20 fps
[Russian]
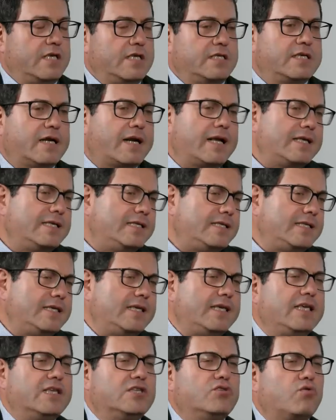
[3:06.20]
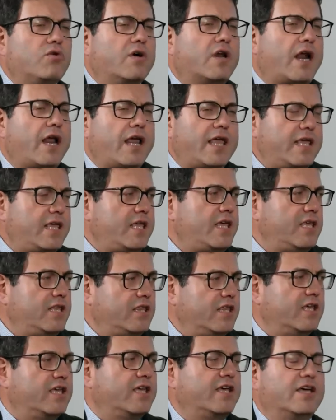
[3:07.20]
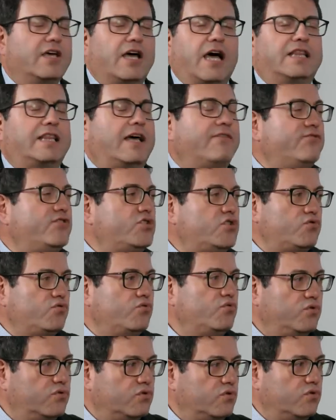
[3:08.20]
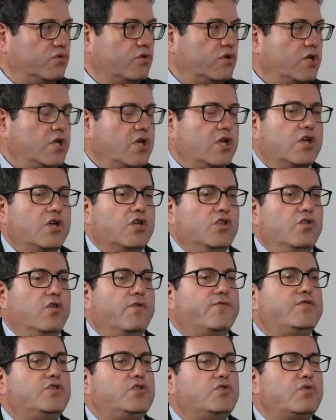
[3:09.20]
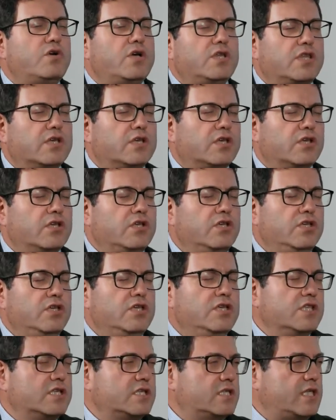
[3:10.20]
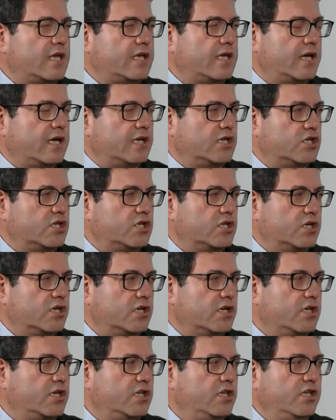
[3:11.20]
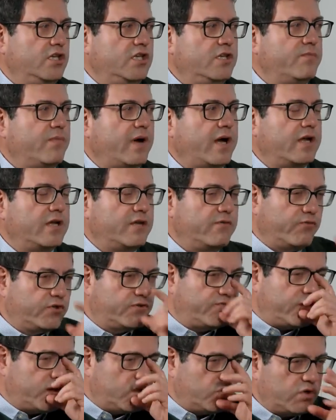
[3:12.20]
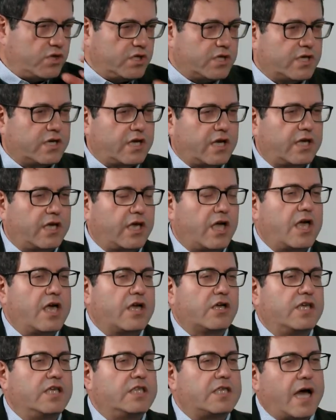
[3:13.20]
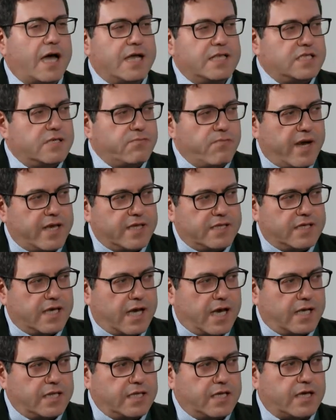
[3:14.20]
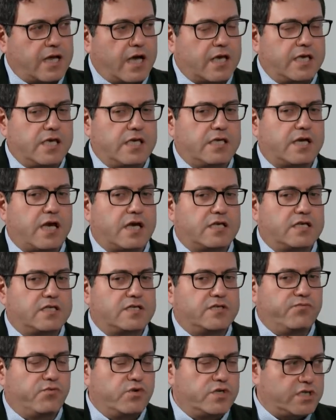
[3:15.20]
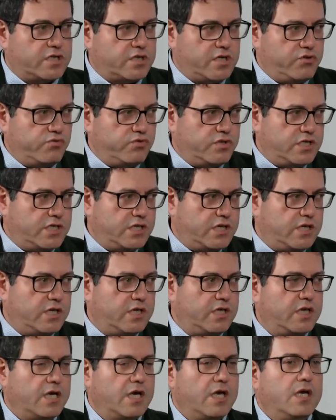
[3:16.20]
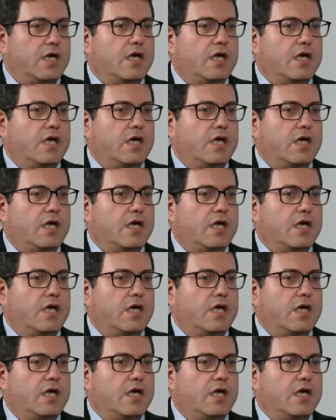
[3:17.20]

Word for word: Из России, из Украины, из Украины отовсюду. Но все это не настоящее. Не... Вот все это какие-то антимайданы, какие-то как-то свозят людей.